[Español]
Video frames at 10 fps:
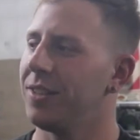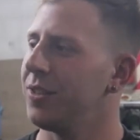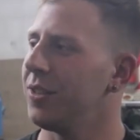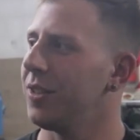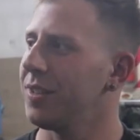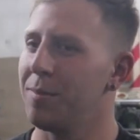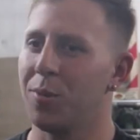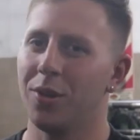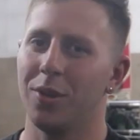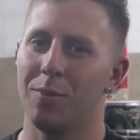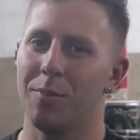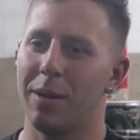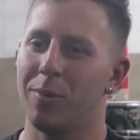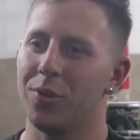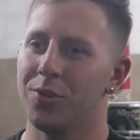es. Nosotros hace poco
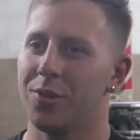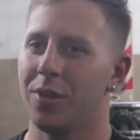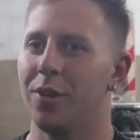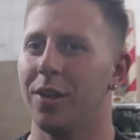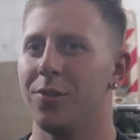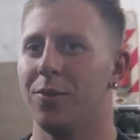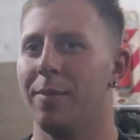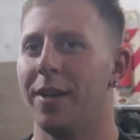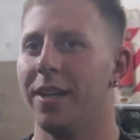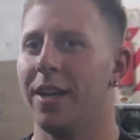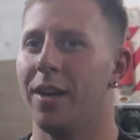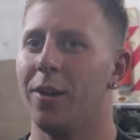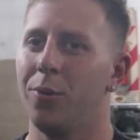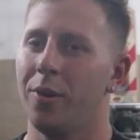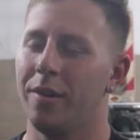compramos lo que es una máquina
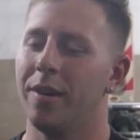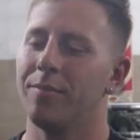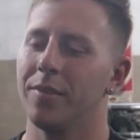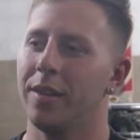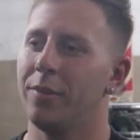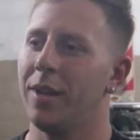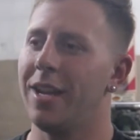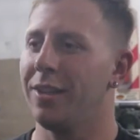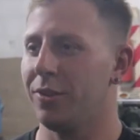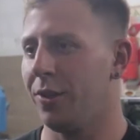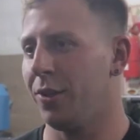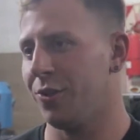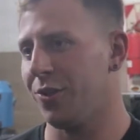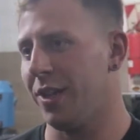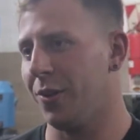nueva, una
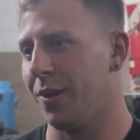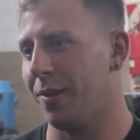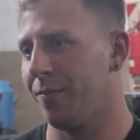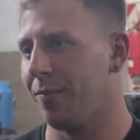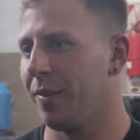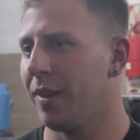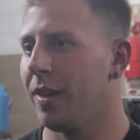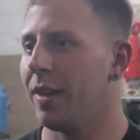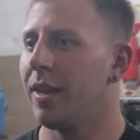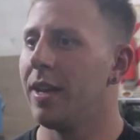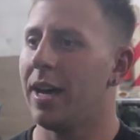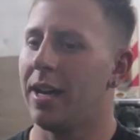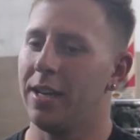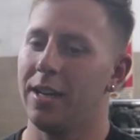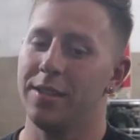electroerosionadora. Sí.
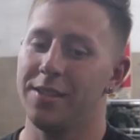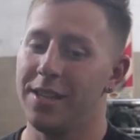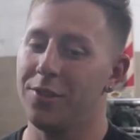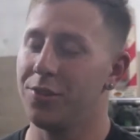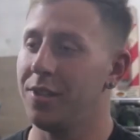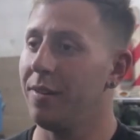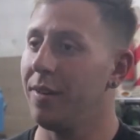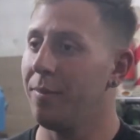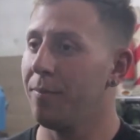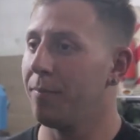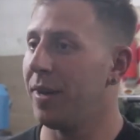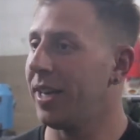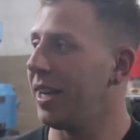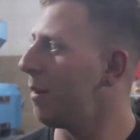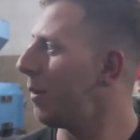esto sirve más
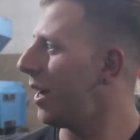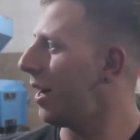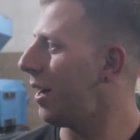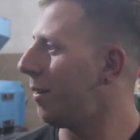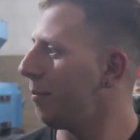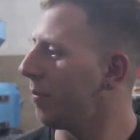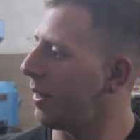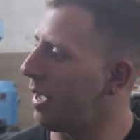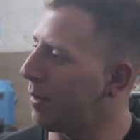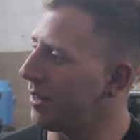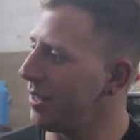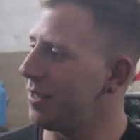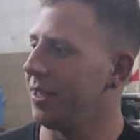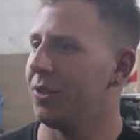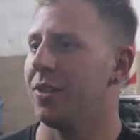que nada para las
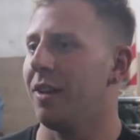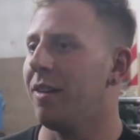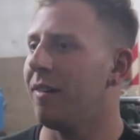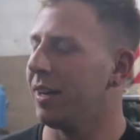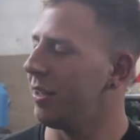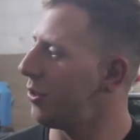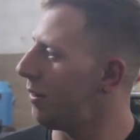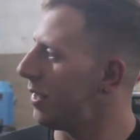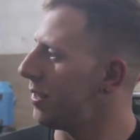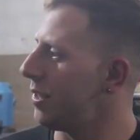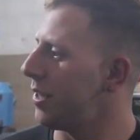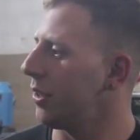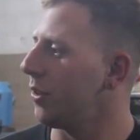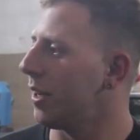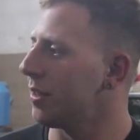matrices que yo te hablaba, que son las
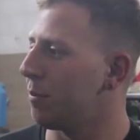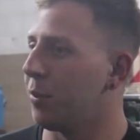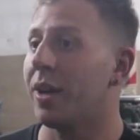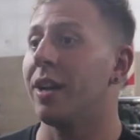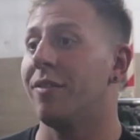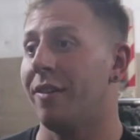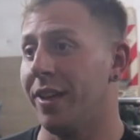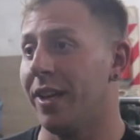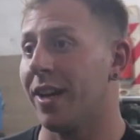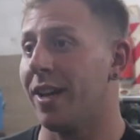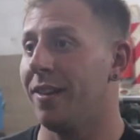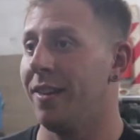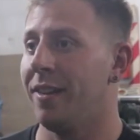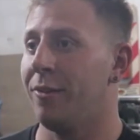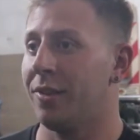inyectoras, poderlas fabricarlas
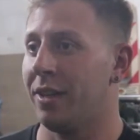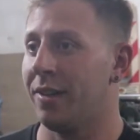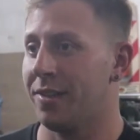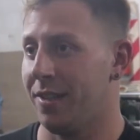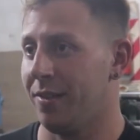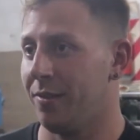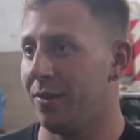desde nuestra base.